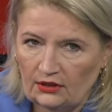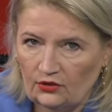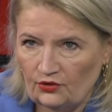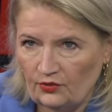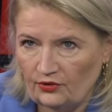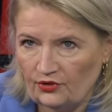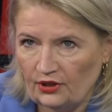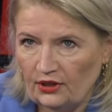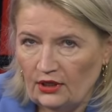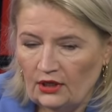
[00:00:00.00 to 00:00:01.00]
I chodziło o to,
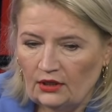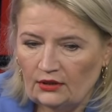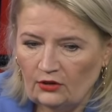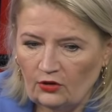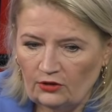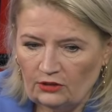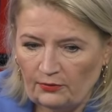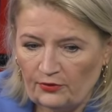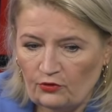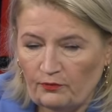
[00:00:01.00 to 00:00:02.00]
że ten kot się
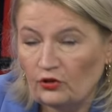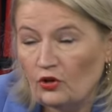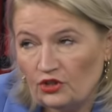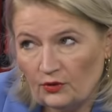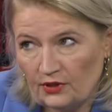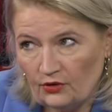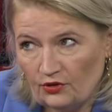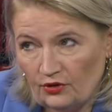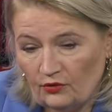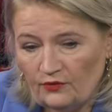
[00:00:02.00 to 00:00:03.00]
po prostu podążał za
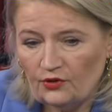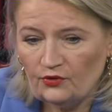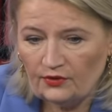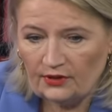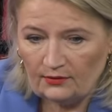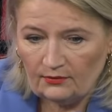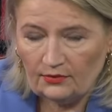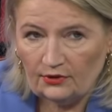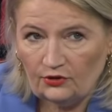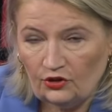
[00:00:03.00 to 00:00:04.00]
rodziną i w związku z tym e,